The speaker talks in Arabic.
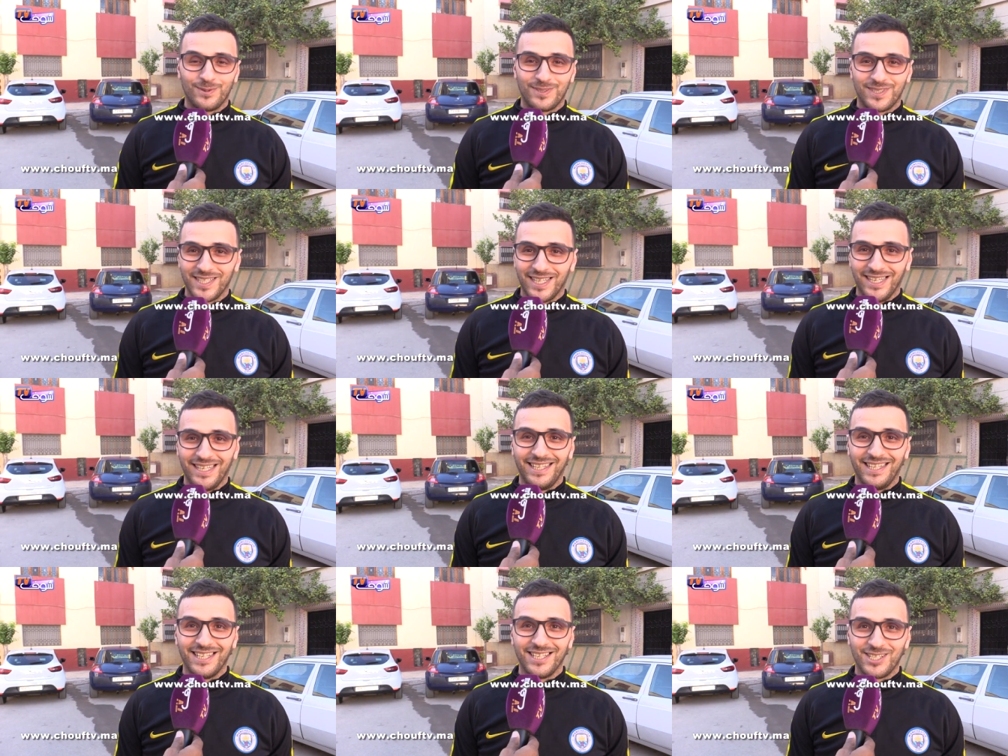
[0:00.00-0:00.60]

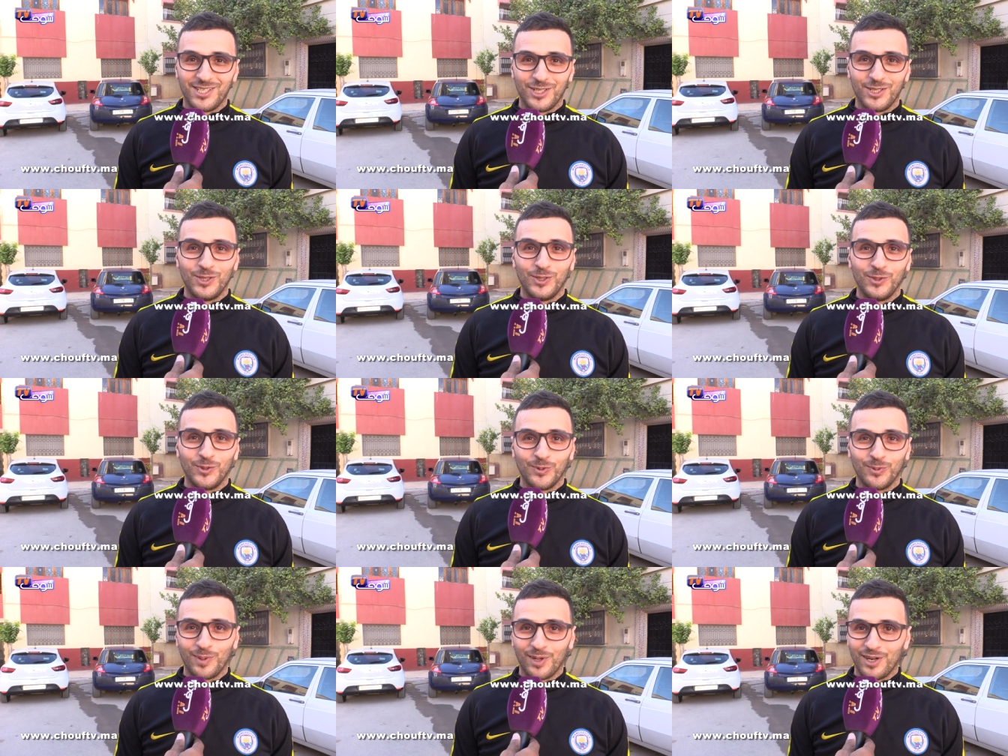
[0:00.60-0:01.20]
تحياتي
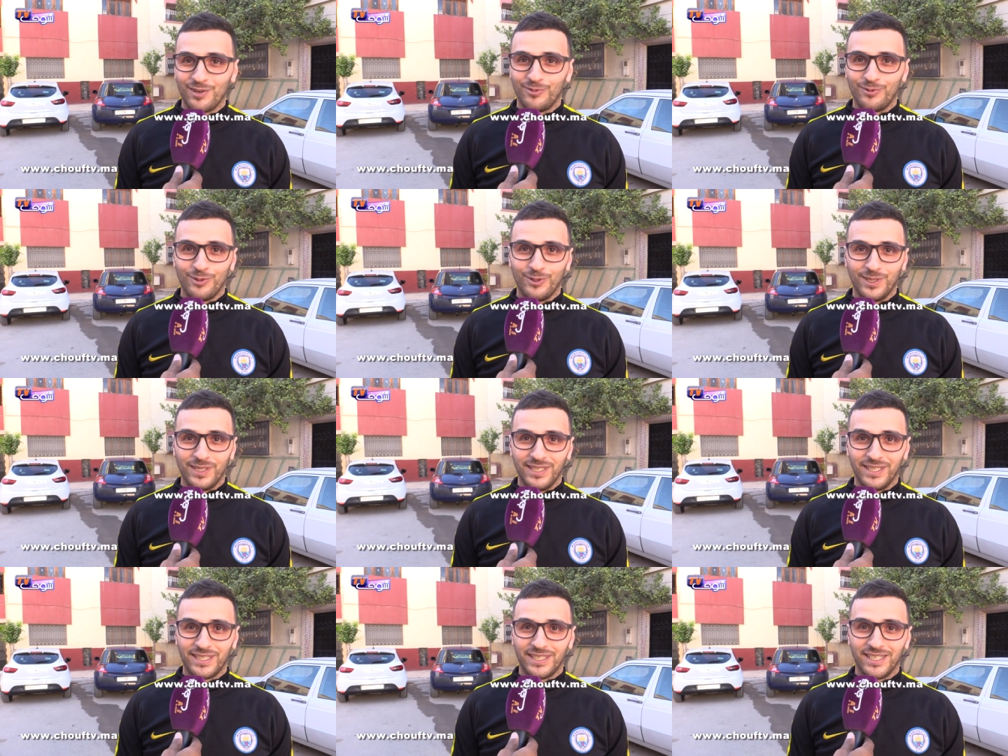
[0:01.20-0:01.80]
وبرافو
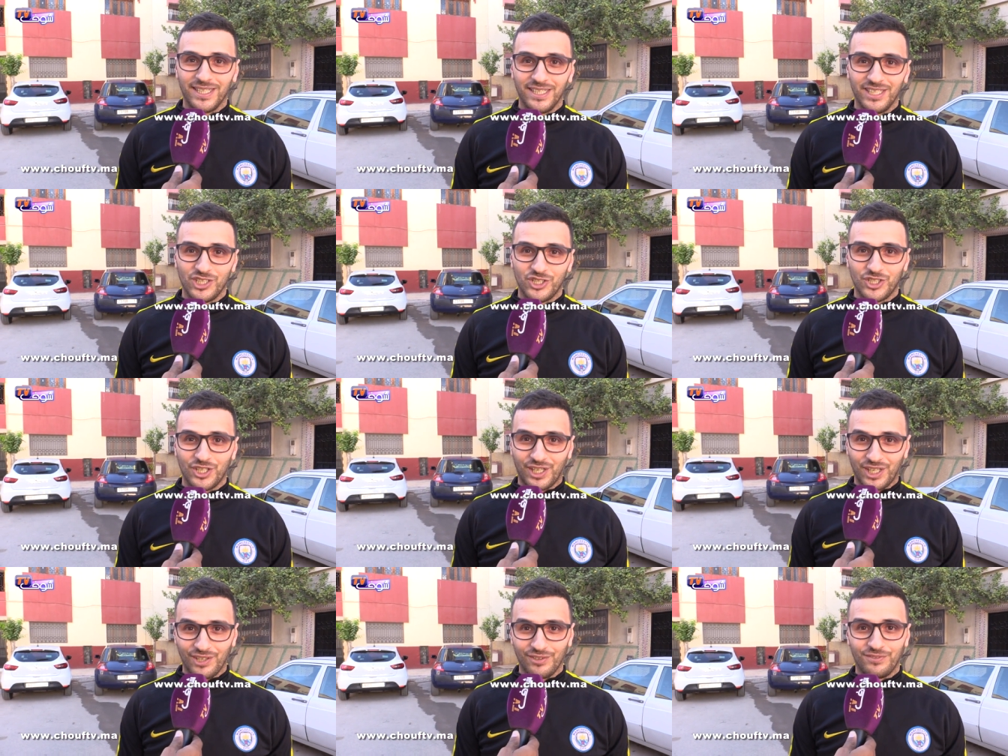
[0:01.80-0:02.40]
عليك يعني
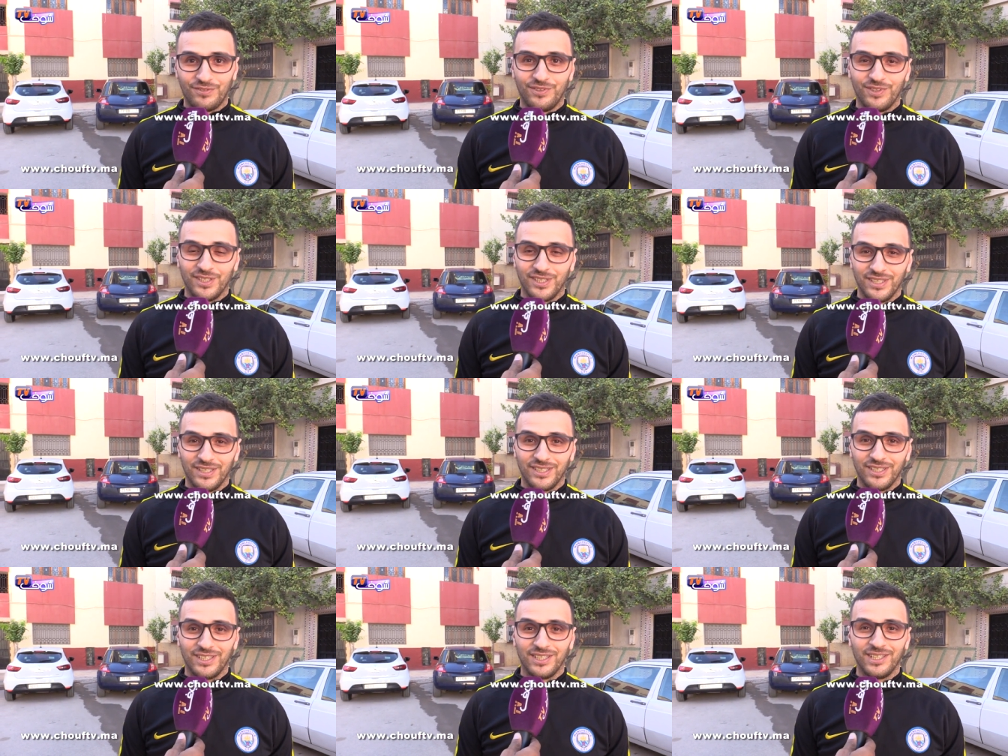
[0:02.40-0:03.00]
شرف
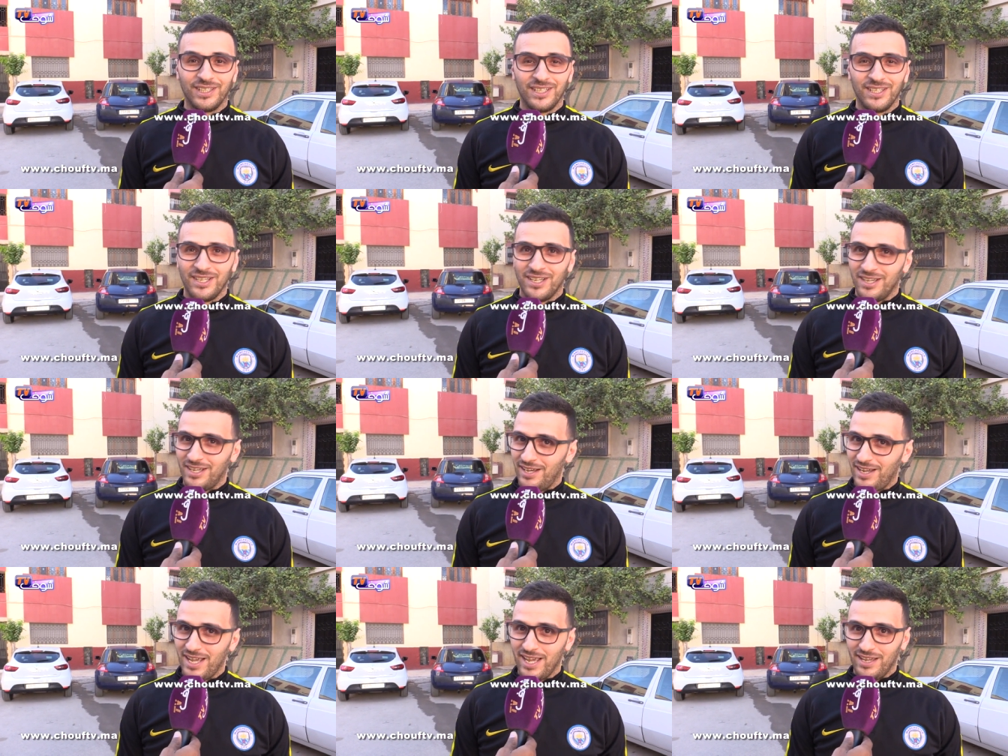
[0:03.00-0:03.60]
آه،
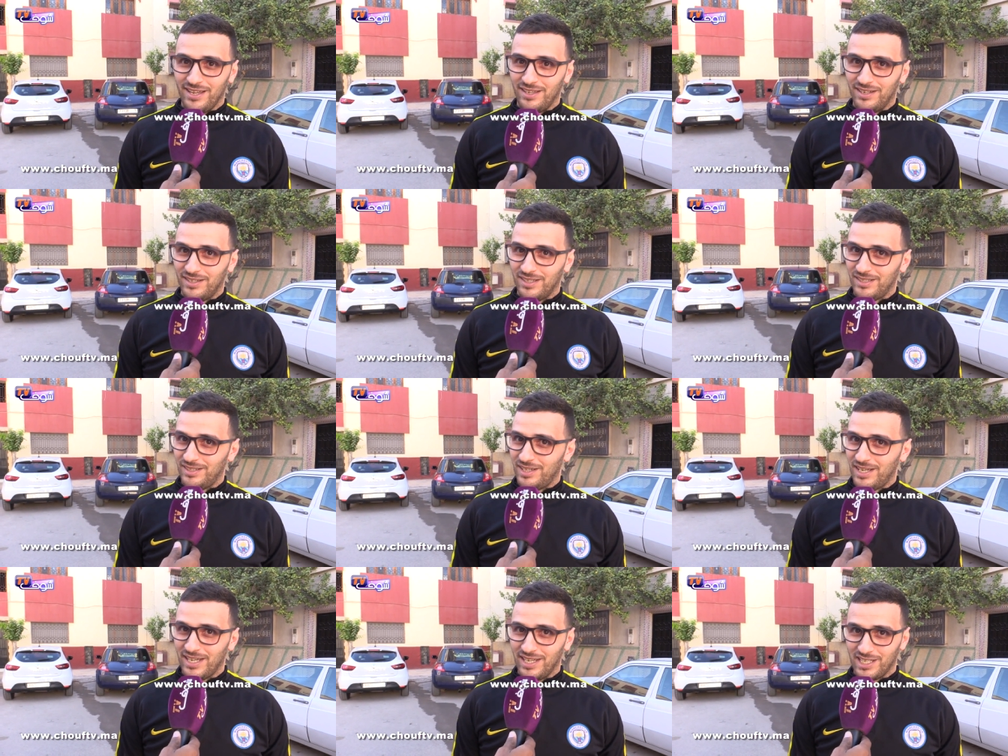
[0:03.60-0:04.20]
العائله
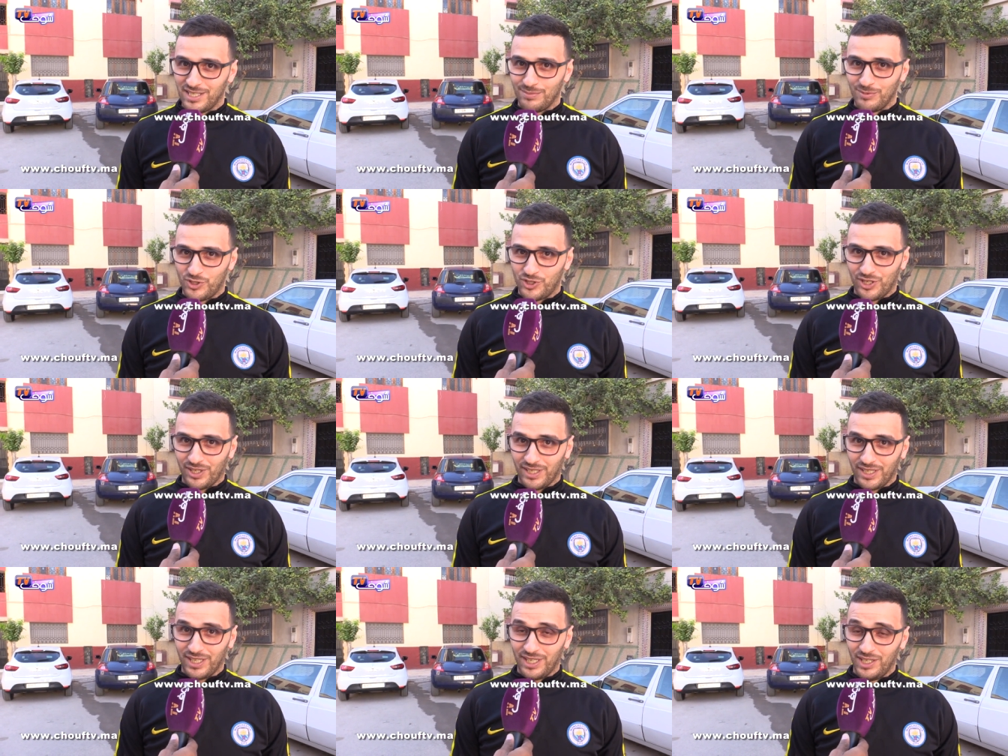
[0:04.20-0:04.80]
عائله بن
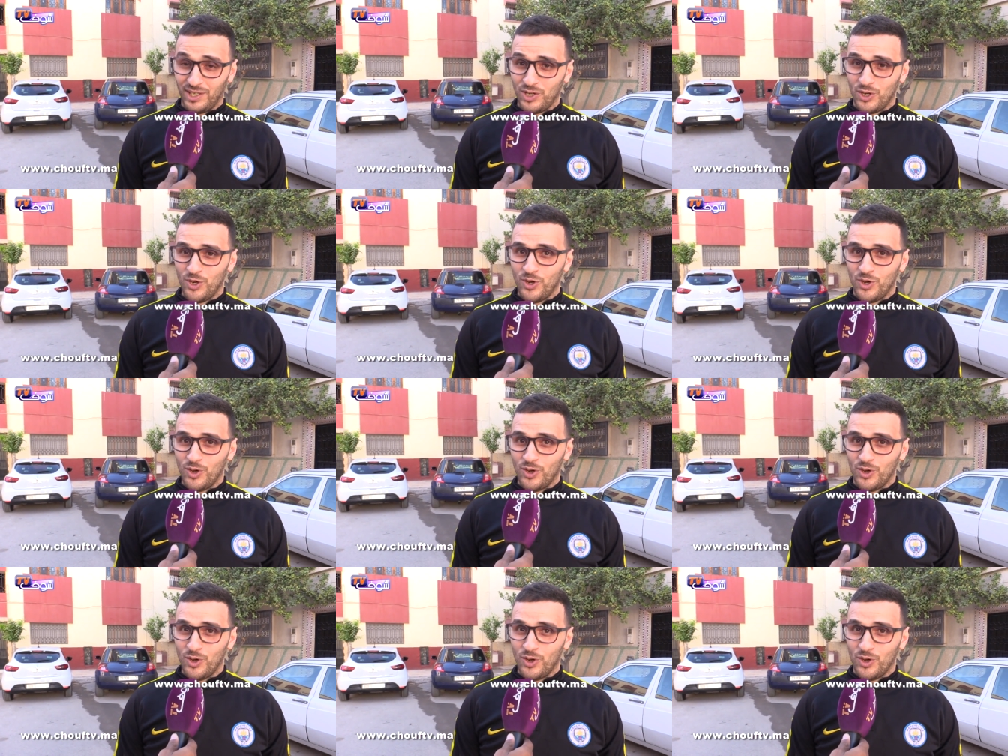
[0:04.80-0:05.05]
شرقي